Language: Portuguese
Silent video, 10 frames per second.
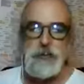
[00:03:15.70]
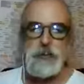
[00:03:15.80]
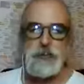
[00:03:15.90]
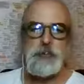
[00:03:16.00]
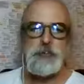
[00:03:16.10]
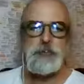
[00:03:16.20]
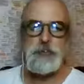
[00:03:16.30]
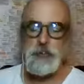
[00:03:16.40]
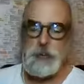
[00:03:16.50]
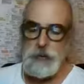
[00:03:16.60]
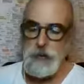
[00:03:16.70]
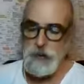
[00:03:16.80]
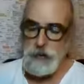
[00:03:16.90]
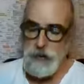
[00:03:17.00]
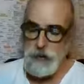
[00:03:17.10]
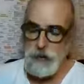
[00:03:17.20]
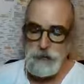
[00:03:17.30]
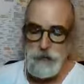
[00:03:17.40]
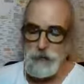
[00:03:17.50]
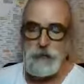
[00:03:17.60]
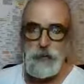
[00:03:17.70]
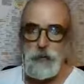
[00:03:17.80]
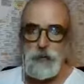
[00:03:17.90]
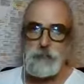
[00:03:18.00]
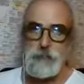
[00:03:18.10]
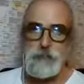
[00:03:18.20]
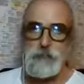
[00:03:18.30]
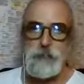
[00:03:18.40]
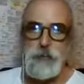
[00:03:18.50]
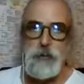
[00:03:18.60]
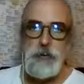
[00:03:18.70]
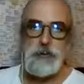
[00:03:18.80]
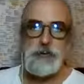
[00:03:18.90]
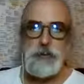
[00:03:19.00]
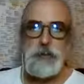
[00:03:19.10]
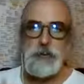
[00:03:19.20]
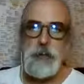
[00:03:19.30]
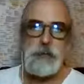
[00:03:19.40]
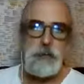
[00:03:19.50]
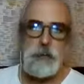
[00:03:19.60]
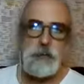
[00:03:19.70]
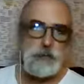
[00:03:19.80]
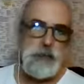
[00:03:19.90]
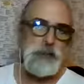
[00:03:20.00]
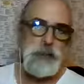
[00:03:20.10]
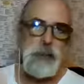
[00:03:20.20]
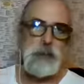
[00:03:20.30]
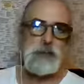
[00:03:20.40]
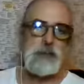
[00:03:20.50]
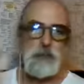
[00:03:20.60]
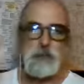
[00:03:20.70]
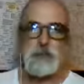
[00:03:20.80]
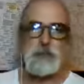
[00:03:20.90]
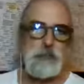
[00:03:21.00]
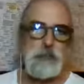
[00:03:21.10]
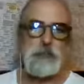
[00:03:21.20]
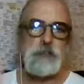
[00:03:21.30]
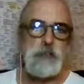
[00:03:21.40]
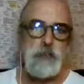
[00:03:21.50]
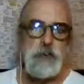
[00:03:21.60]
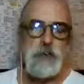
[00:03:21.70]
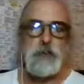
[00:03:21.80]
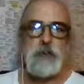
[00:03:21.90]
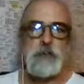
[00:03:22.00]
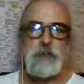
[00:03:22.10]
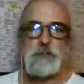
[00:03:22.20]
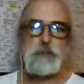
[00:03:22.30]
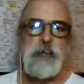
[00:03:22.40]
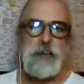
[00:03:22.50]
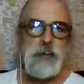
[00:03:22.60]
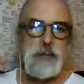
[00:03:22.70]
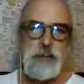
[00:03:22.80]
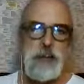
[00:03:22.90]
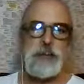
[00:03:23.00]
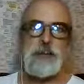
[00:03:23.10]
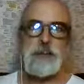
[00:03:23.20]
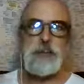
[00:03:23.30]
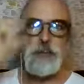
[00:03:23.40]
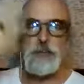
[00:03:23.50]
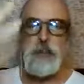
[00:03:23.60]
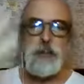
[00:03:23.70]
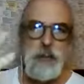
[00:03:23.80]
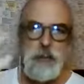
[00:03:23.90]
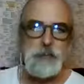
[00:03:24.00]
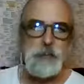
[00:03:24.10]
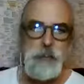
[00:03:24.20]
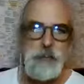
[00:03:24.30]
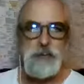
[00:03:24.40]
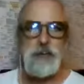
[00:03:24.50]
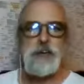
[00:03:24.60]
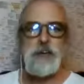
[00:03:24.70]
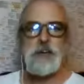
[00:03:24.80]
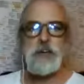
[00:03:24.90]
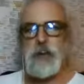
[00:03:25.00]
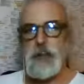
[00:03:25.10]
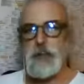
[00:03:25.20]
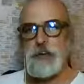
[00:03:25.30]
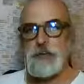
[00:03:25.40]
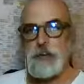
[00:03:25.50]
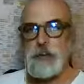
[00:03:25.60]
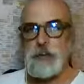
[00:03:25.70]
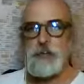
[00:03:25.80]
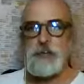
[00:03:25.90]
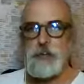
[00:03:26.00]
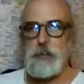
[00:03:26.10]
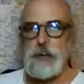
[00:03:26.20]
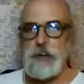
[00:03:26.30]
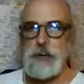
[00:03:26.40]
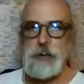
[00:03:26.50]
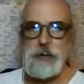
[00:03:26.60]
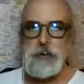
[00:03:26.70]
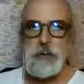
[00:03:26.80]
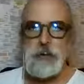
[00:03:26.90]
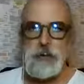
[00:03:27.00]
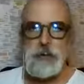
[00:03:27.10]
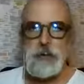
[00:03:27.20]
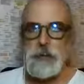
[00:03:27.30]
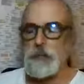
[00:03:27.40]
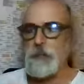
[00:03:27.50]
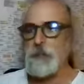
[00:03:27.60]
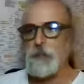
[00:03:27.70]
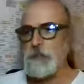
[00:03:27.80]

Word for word: de todo mundo ali. E aqui não, aqui é um. Eu estou sentado aqui na minha sala com um, um painel atrás de mim, com uma lâmpada né? enfim, com coisas que, que são